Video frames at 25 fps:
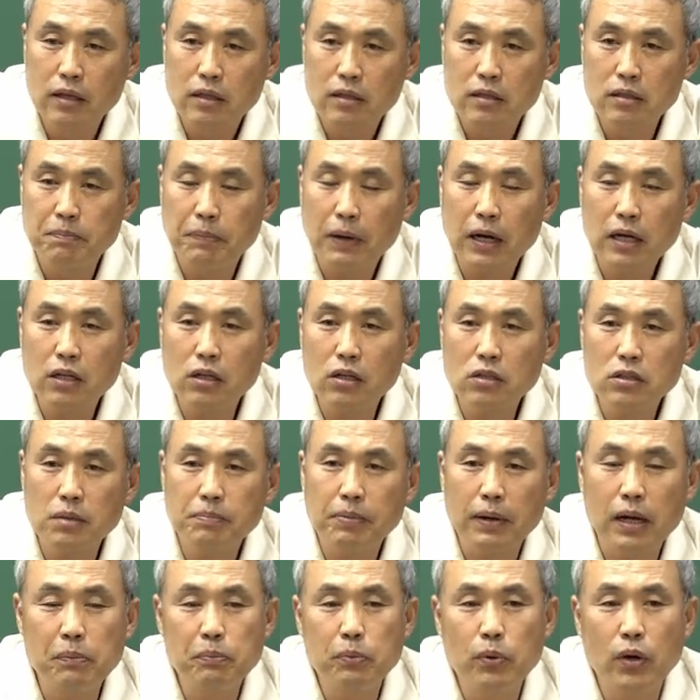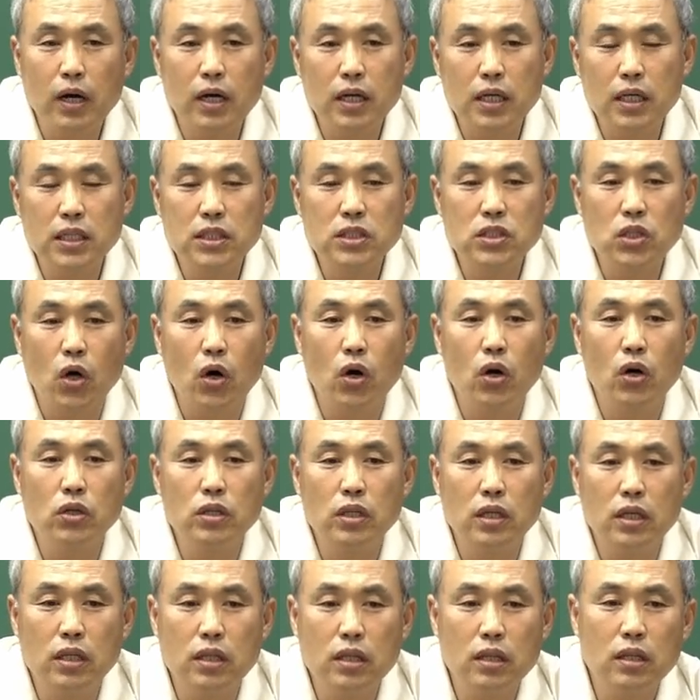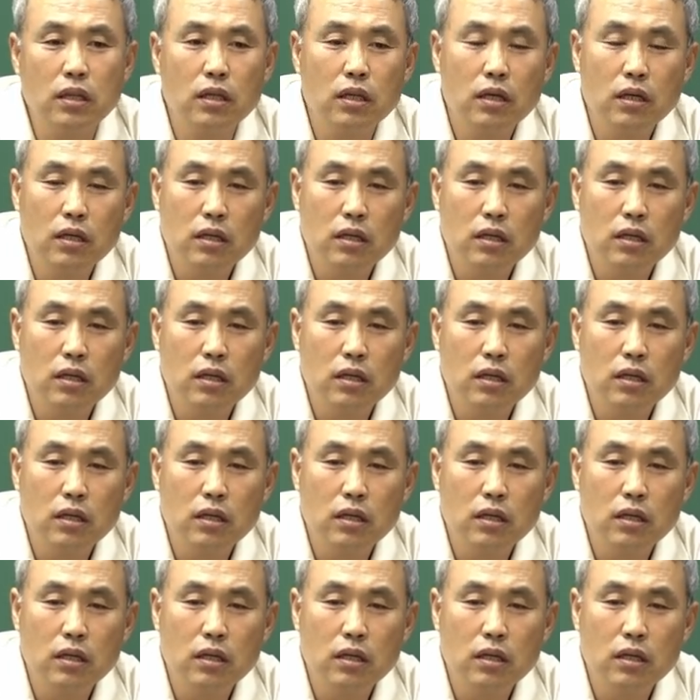그 합격자 발표하기 전인